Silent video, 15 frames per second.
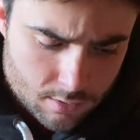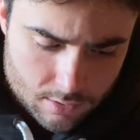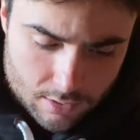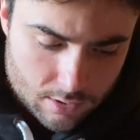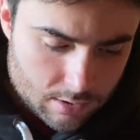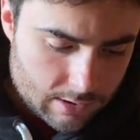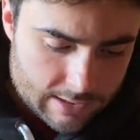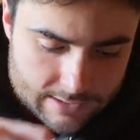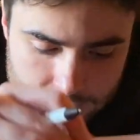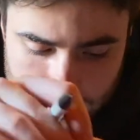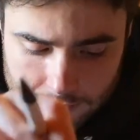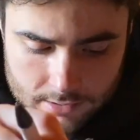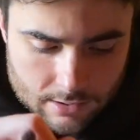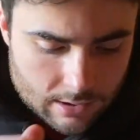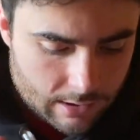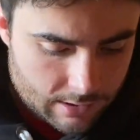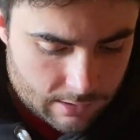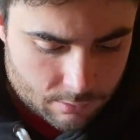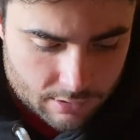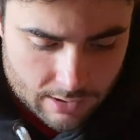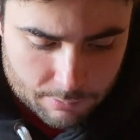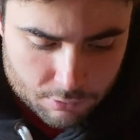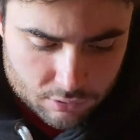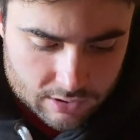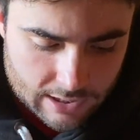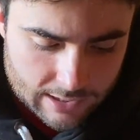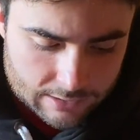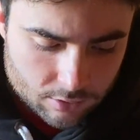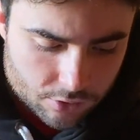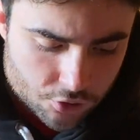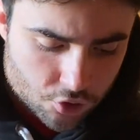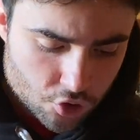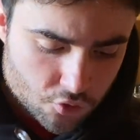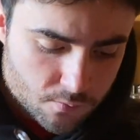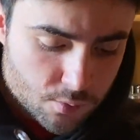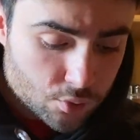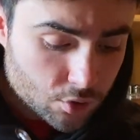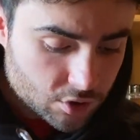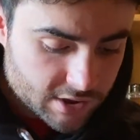Y ya está. Aquí voy a apuntar a todos los putos